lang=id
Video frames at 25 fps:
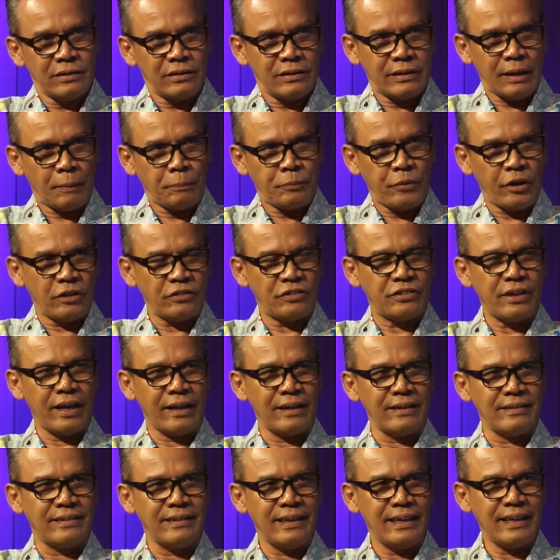Champion
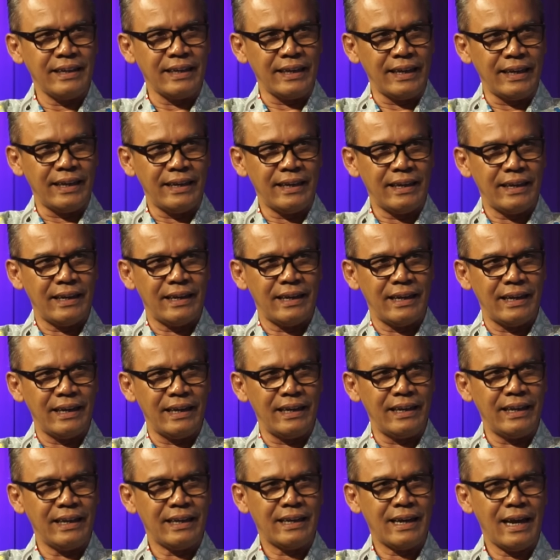Series ini,
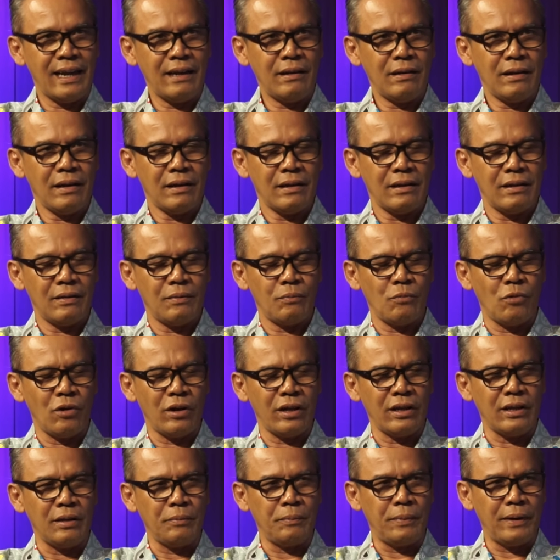ini mm -hmm. kan
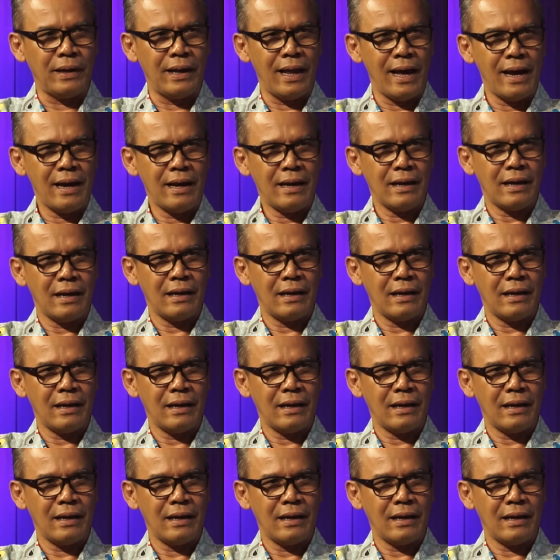boleh dibilang